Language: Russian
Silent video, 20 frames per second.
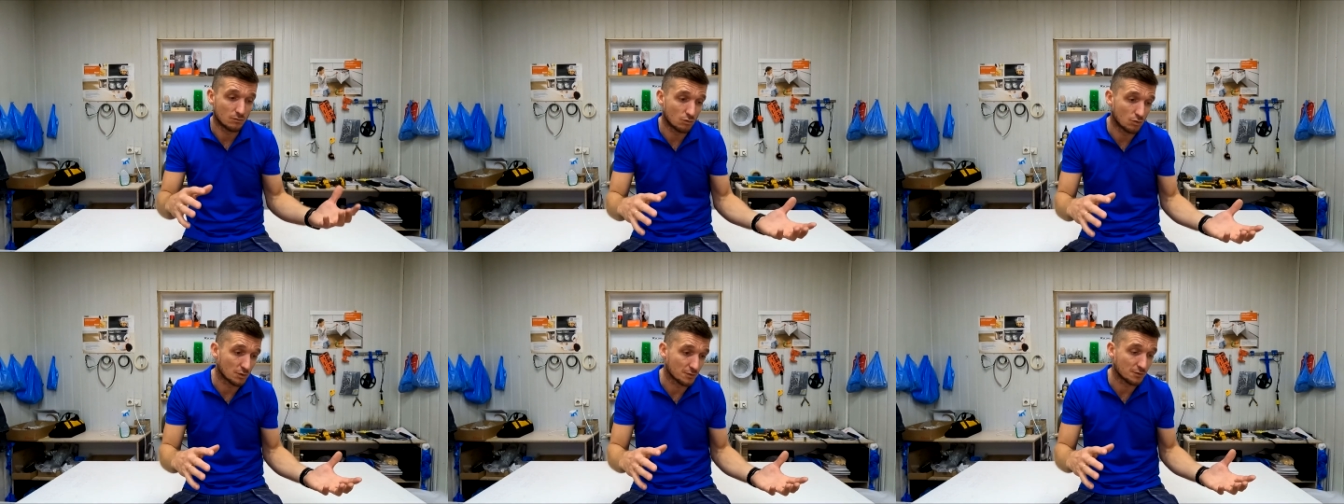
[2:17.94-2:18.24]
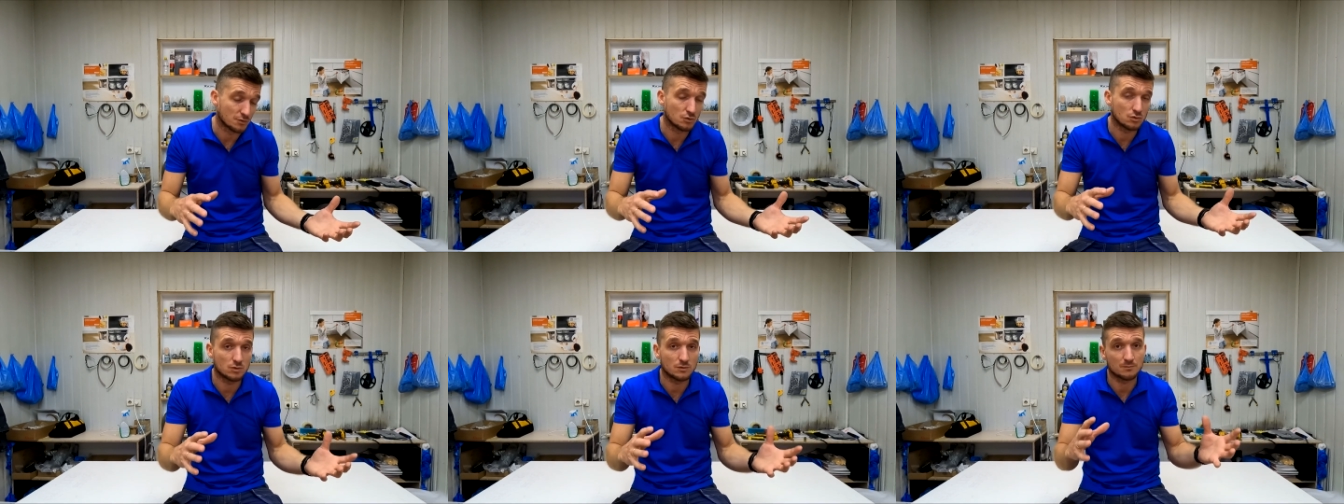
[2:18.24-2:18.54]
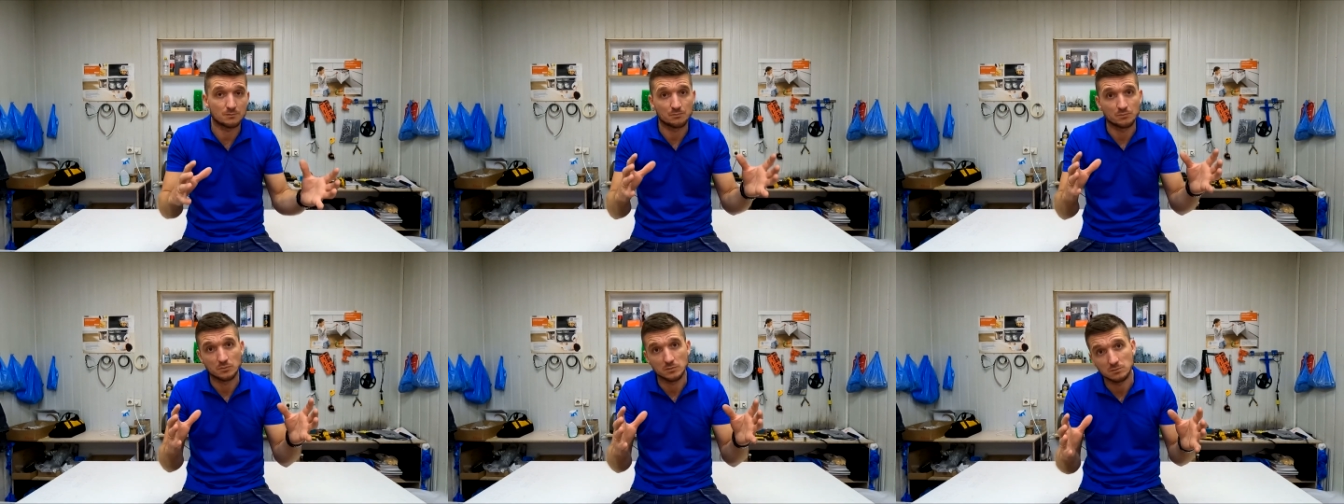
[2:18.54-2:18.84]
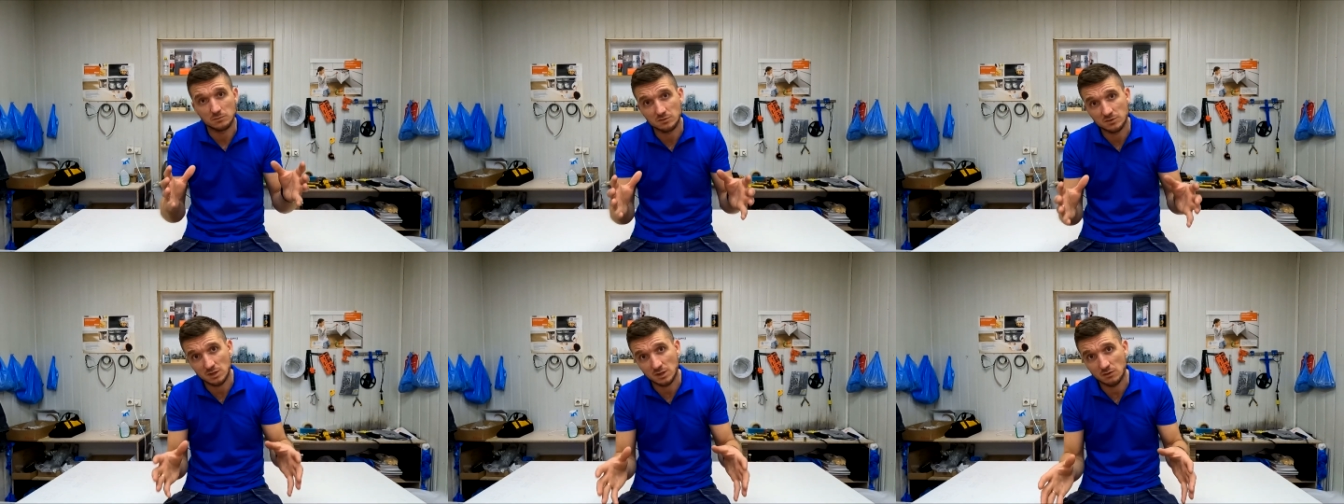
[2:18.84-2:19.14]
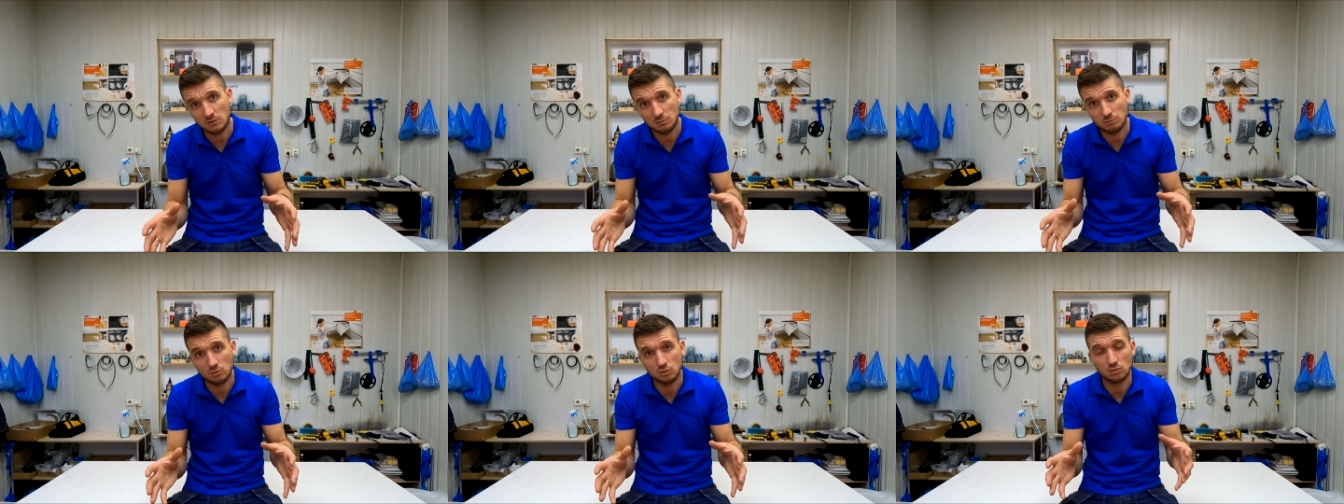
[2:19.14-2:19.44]
Вот, но
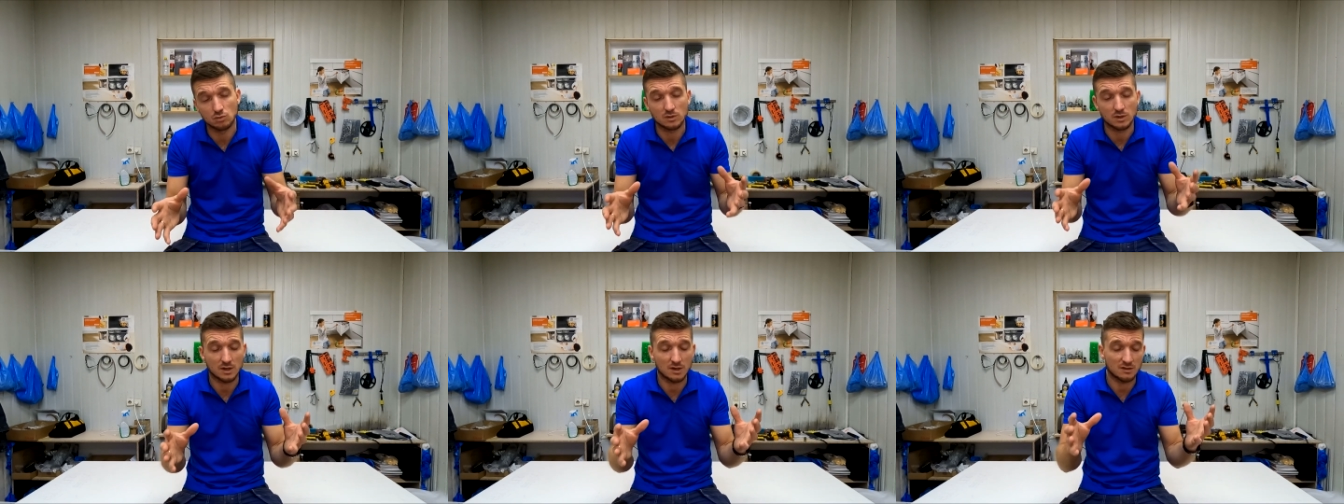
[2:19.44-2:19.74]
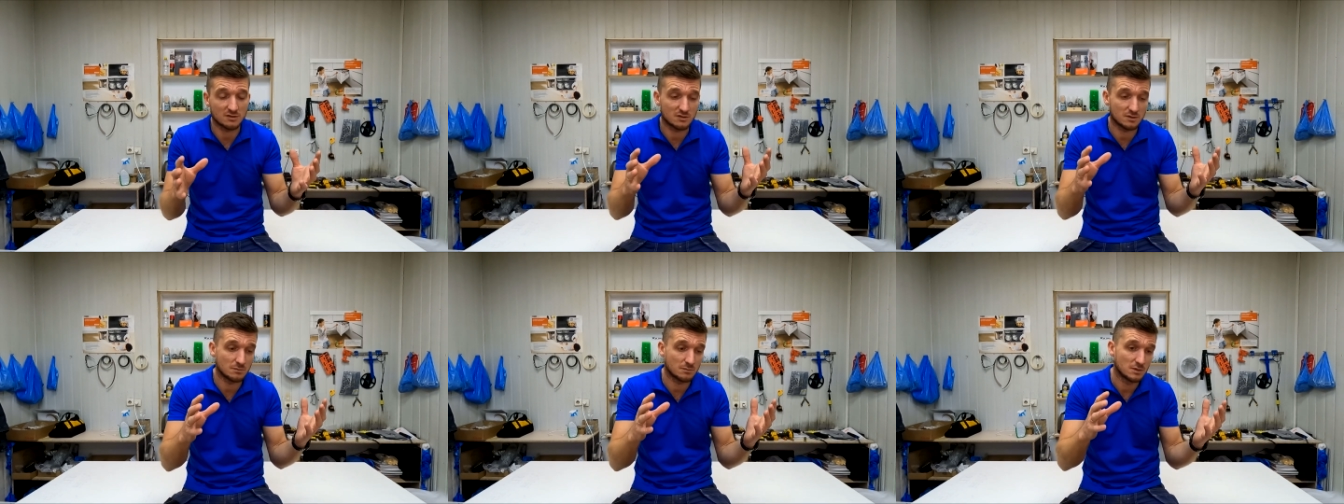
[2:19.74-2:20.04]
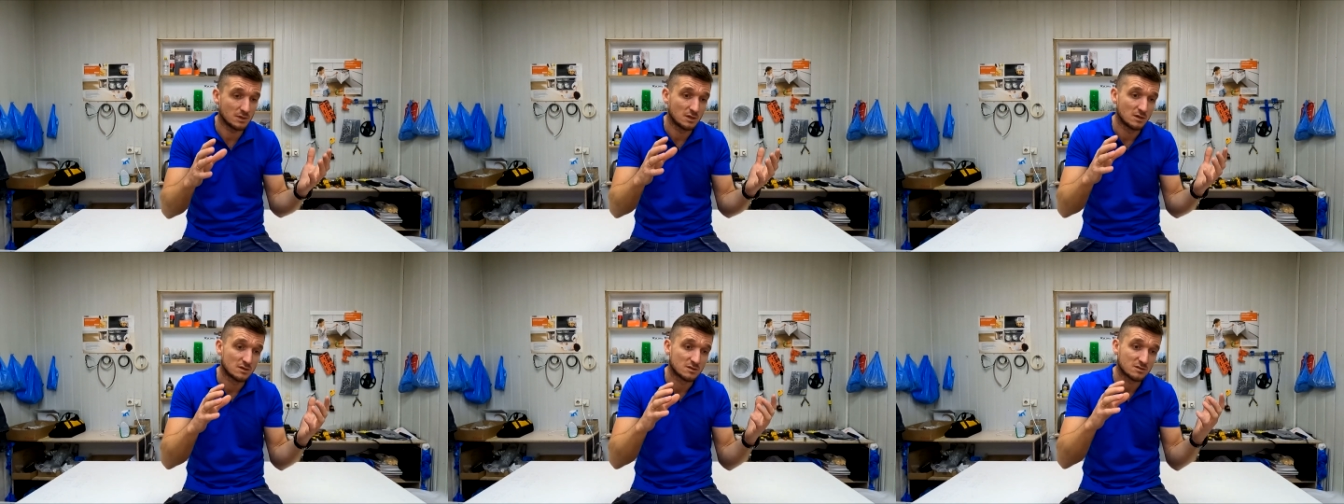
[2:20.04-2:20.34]
слава богу красим,